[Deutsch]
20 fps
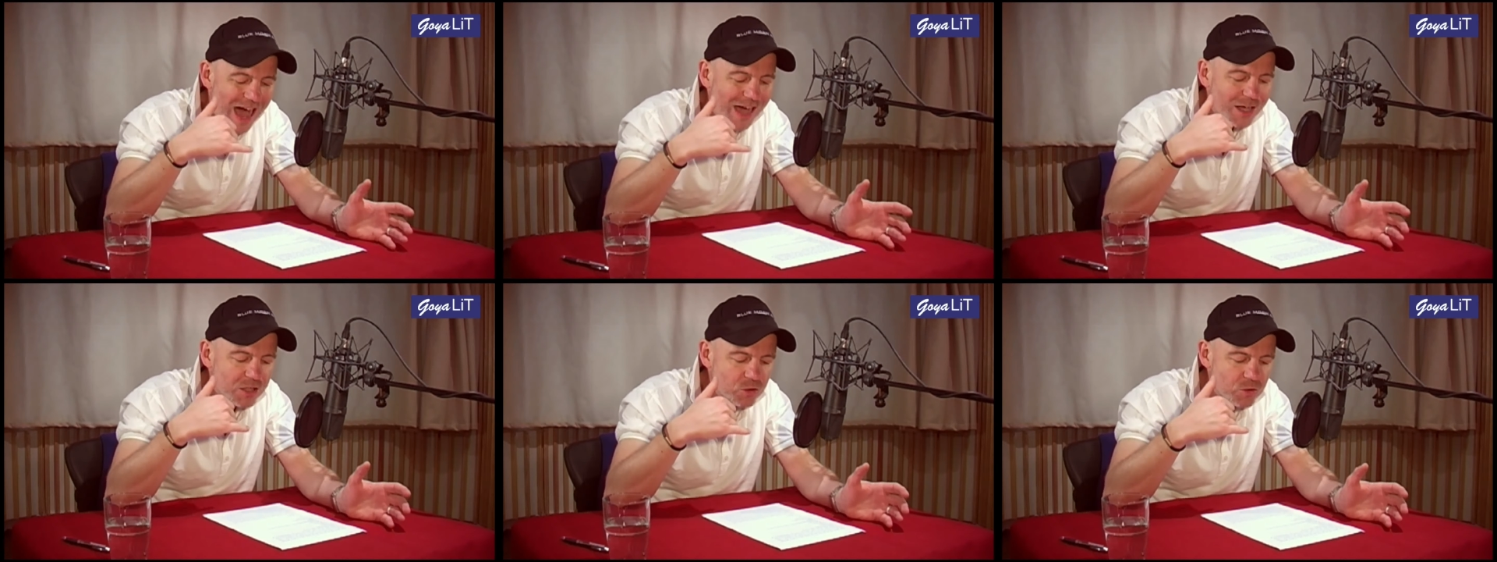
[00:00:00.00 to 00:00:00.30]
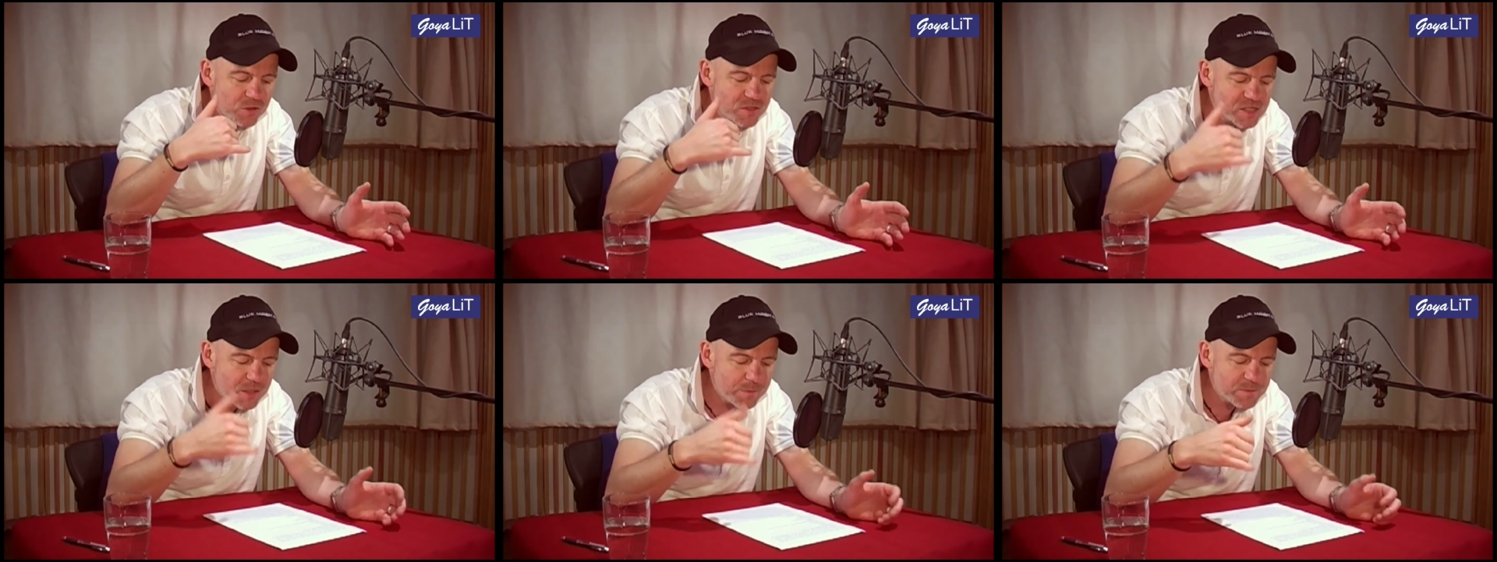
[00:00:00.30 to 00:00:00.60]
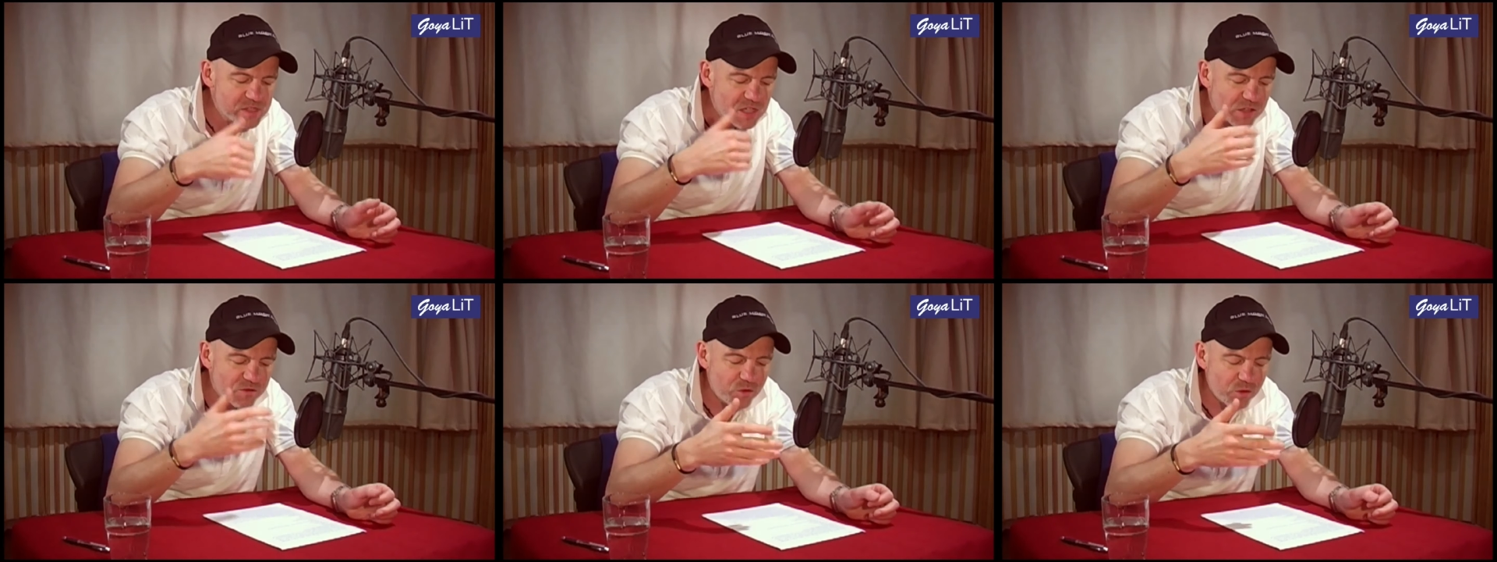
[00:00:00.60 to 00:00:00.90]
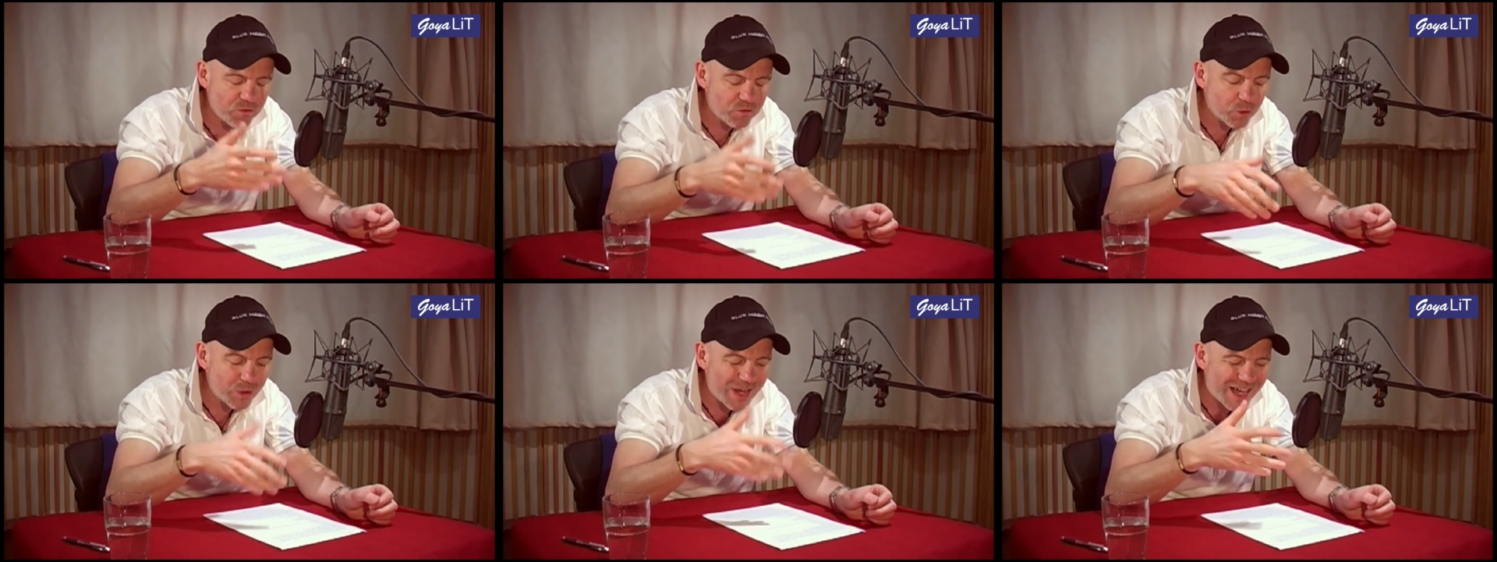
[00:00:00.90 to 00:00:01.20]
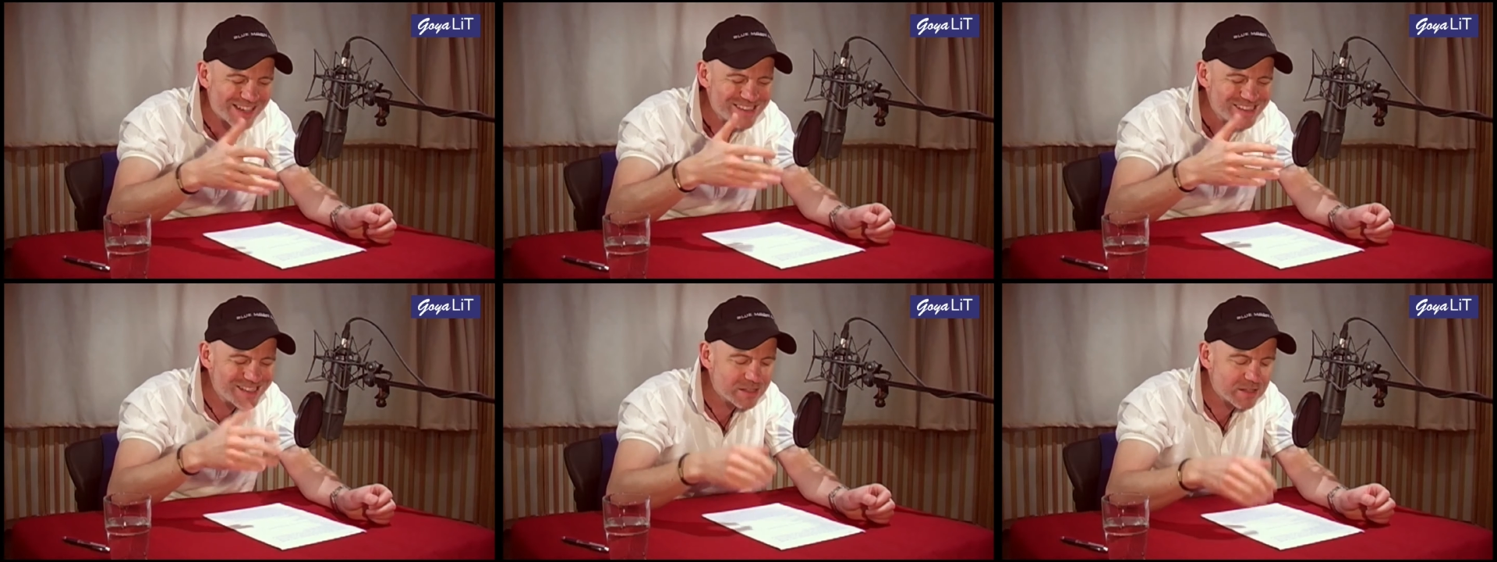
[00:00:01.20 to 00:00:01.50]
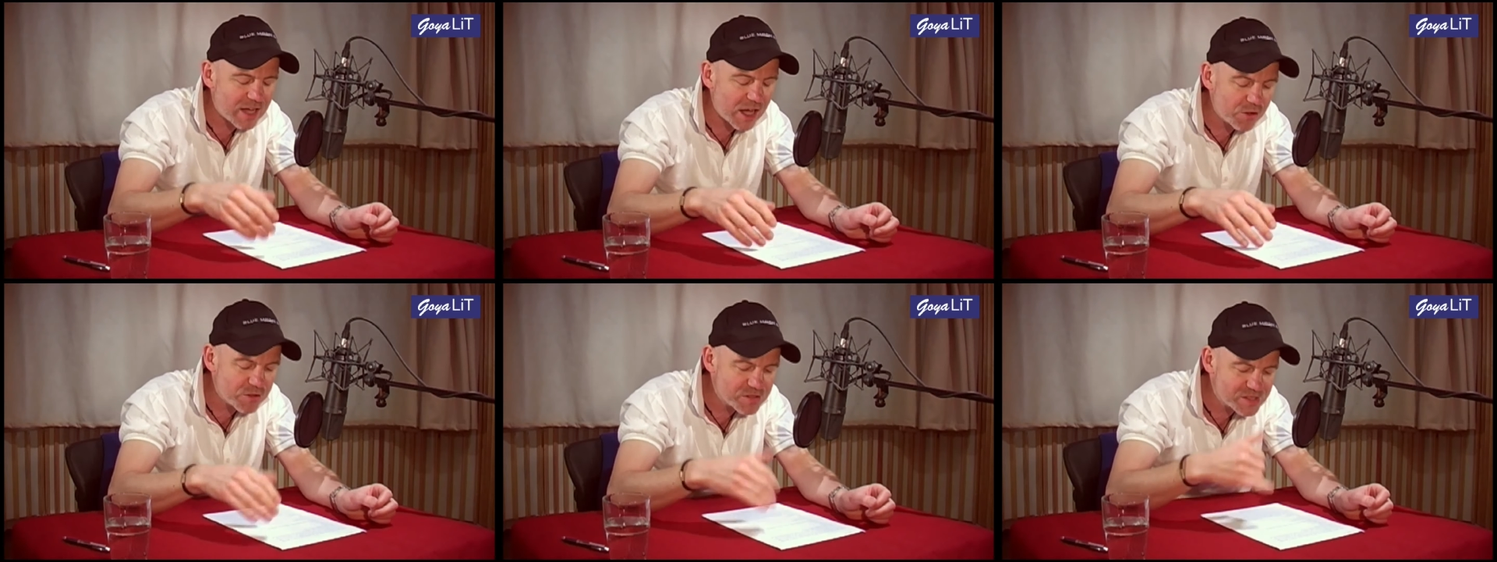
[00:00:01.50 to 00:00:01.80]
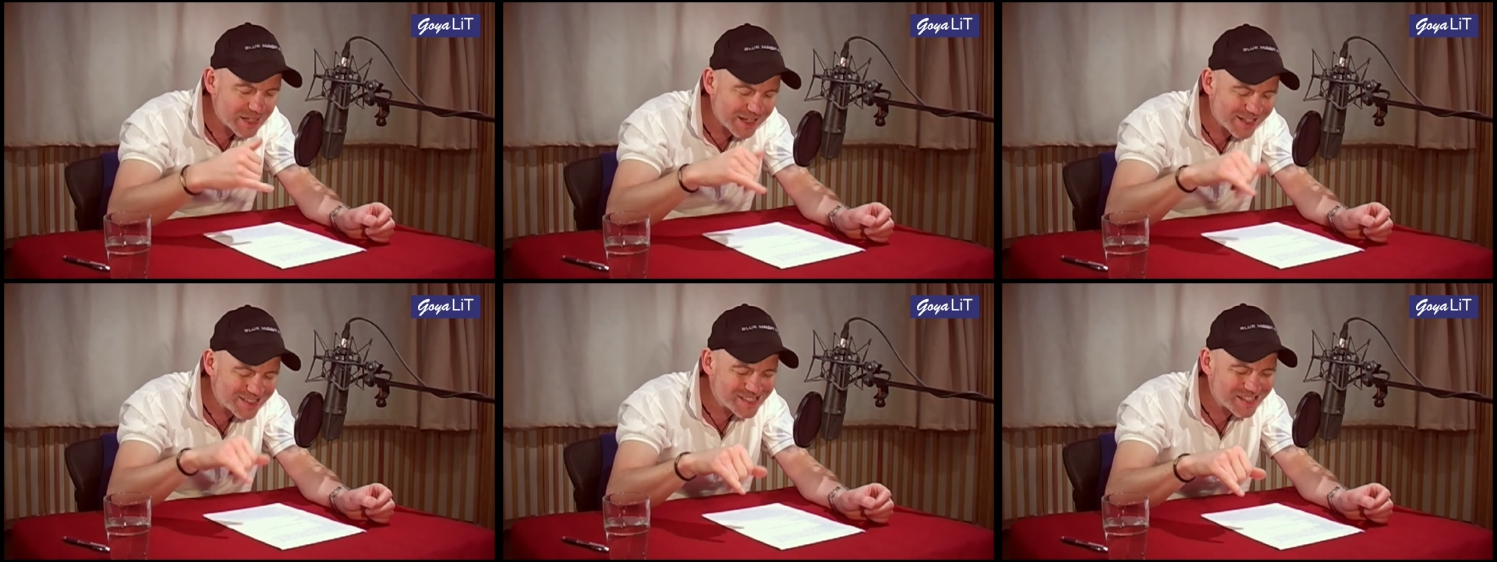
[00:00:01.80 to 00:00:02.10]

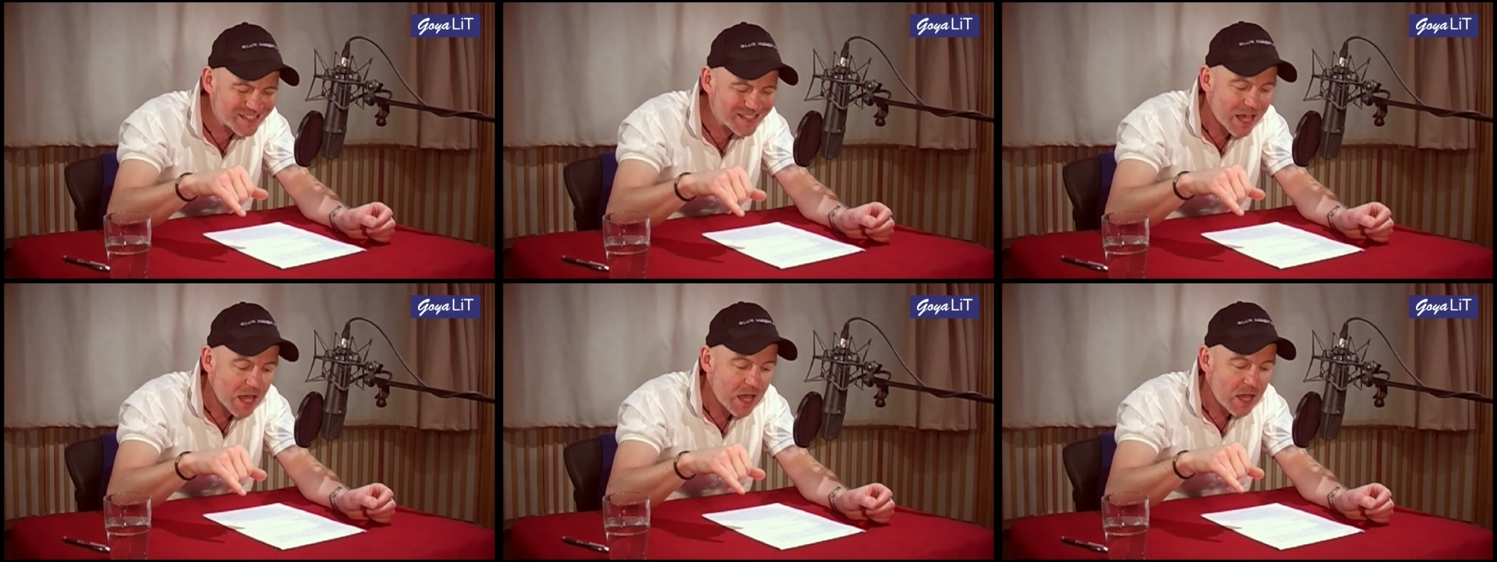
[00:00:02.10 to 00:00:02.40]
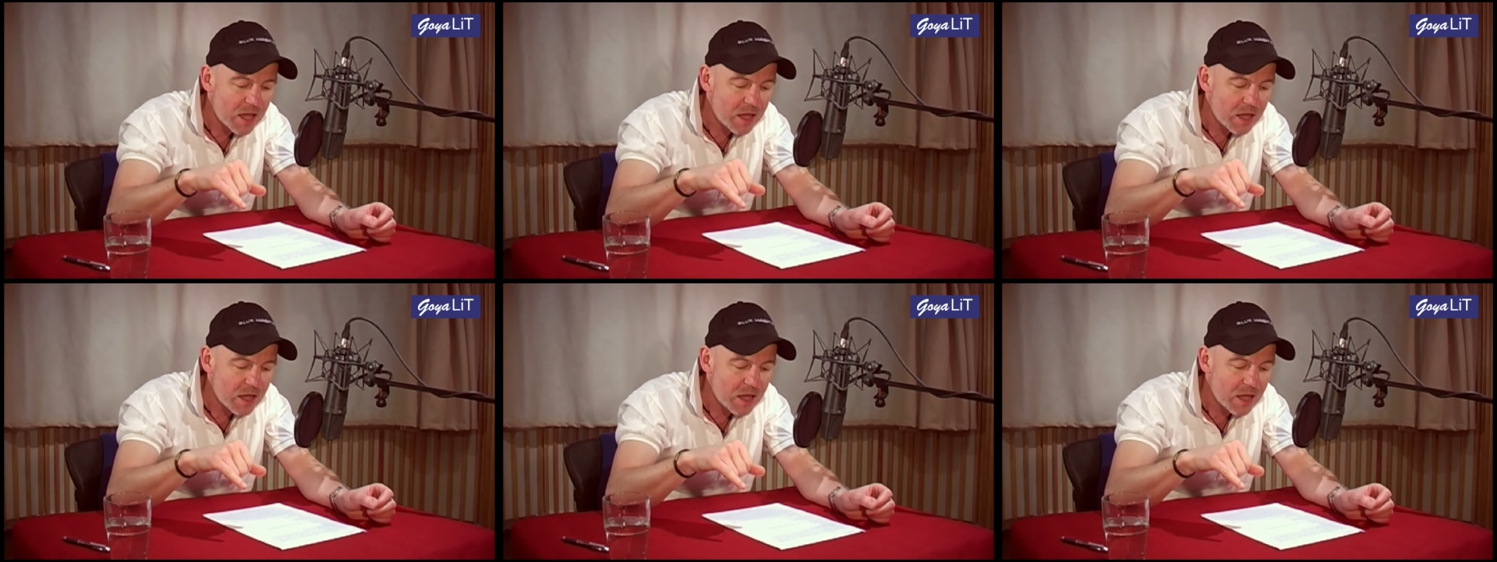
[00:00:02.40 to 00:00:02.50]
788563.